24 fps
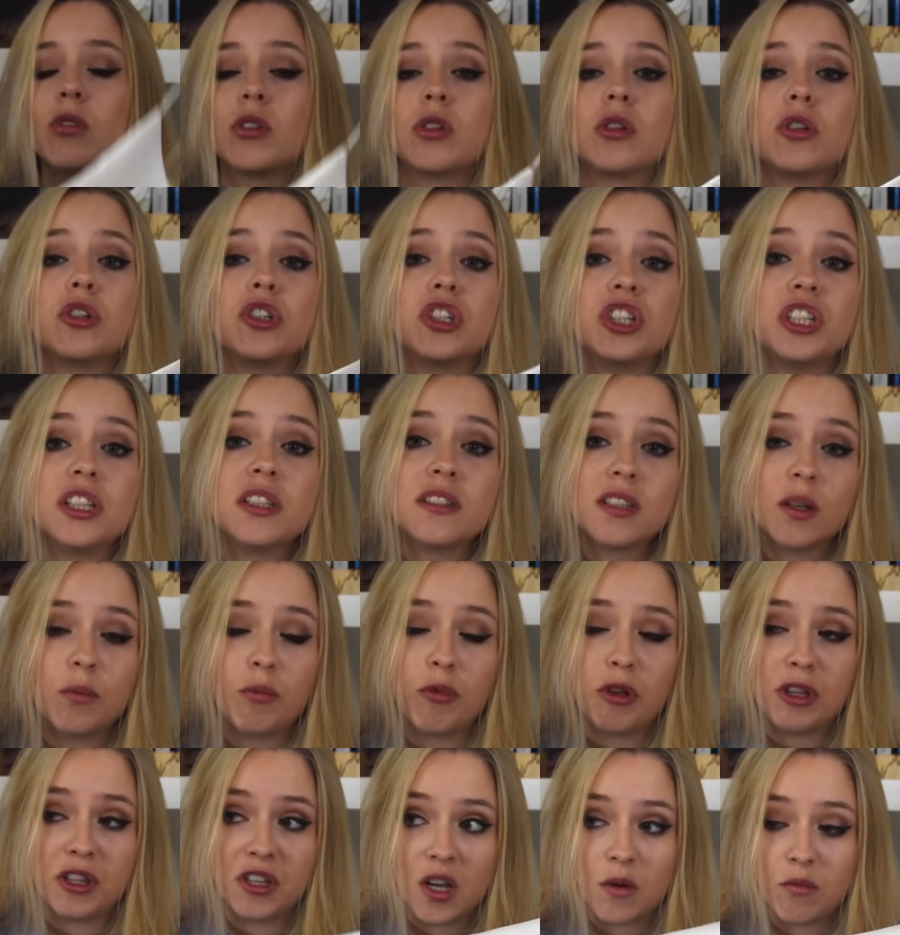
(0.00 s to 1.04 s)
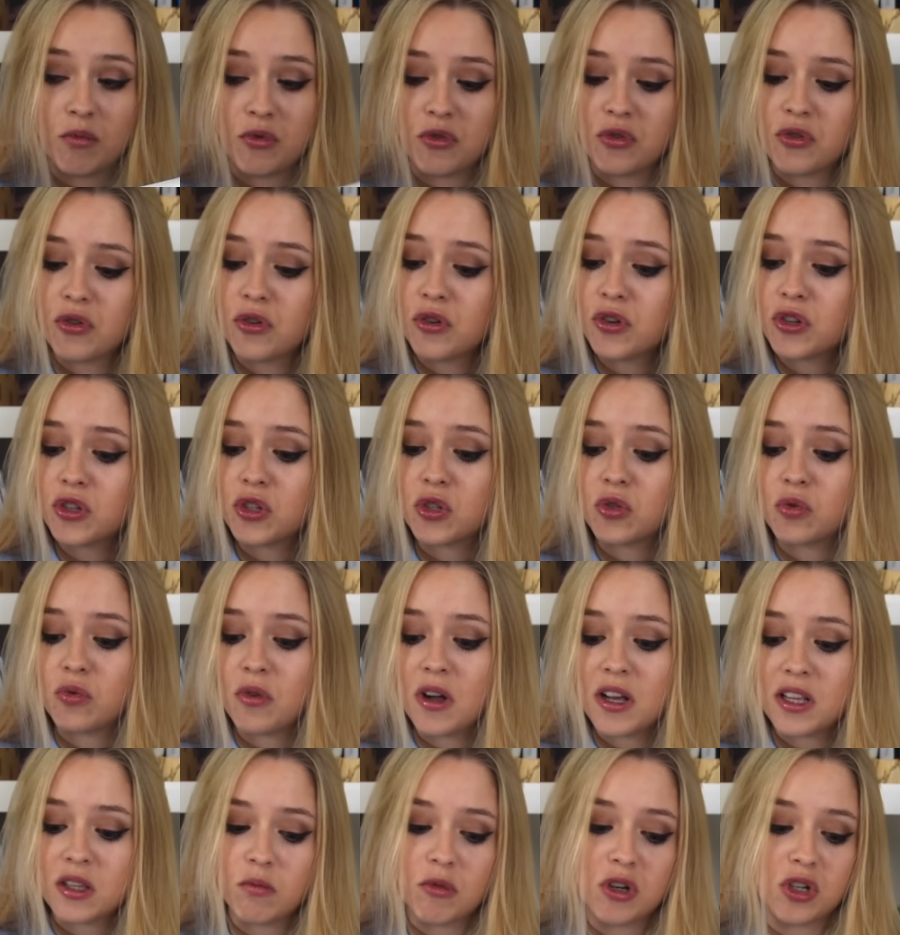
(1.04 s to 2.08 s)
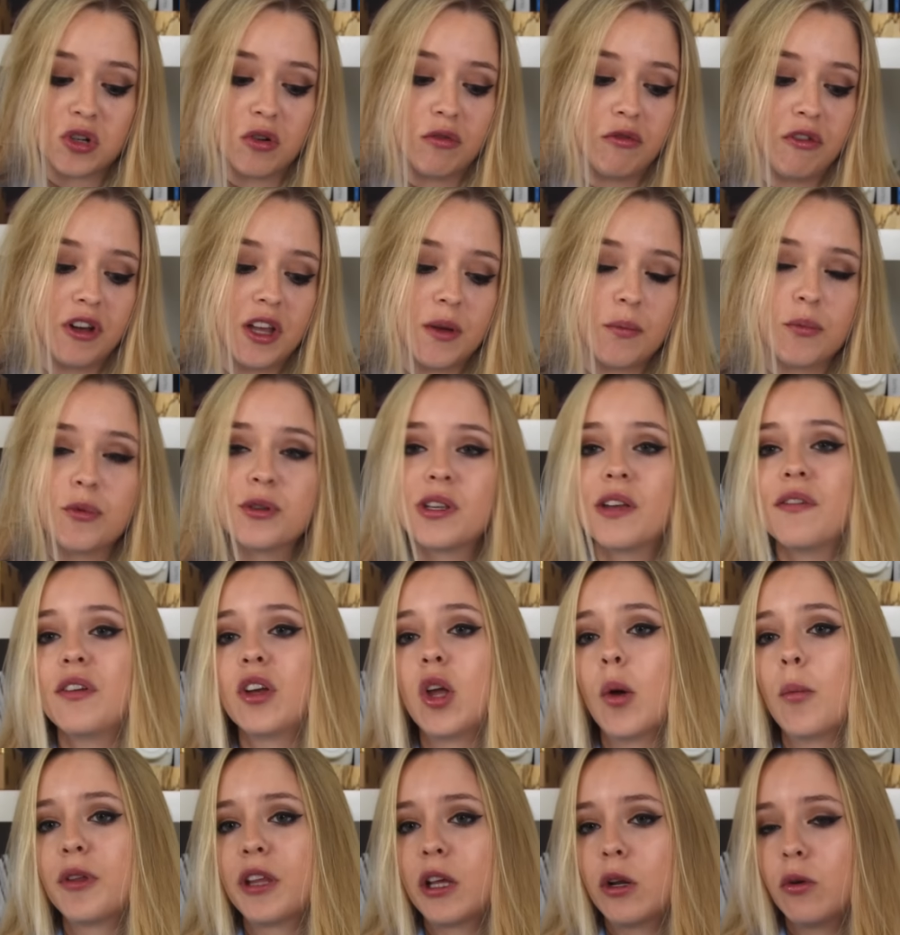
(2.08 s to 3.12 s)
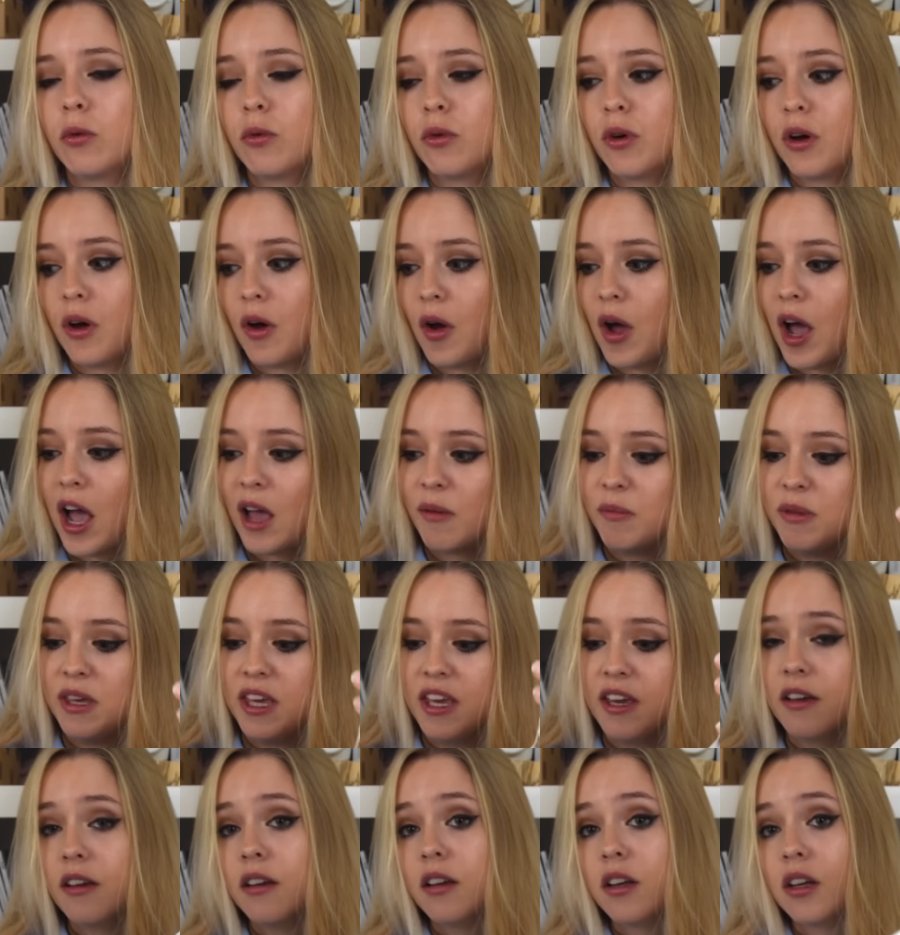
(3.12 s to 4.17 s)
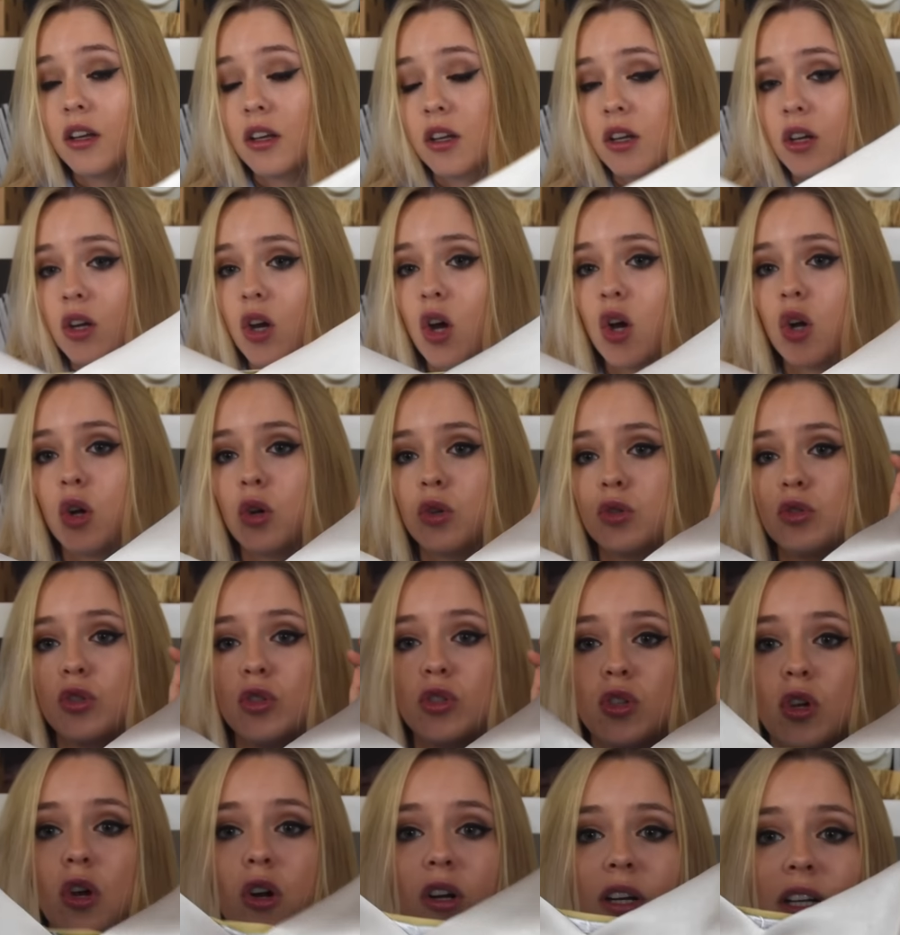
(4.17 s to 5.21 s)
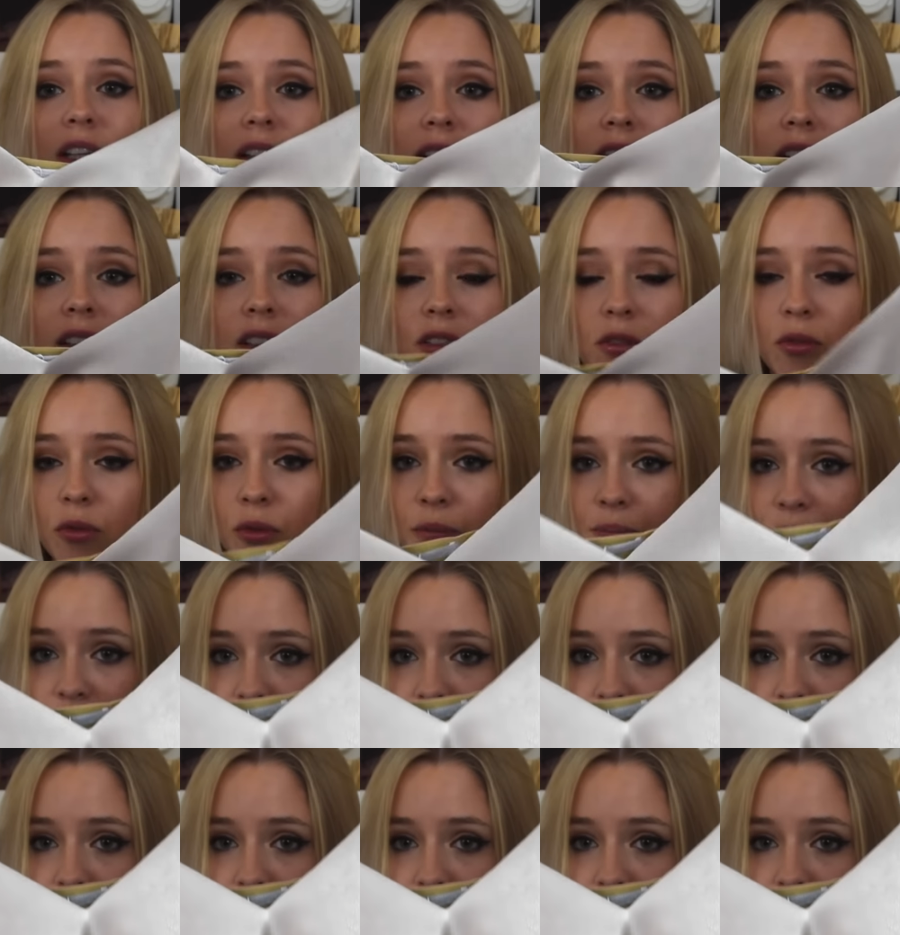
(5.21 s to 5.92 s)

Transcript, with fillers: soit un jean ça peut être très beau soit moi je le voyais plus avec un pantalon euh, habillé quand je sors l'été et tout.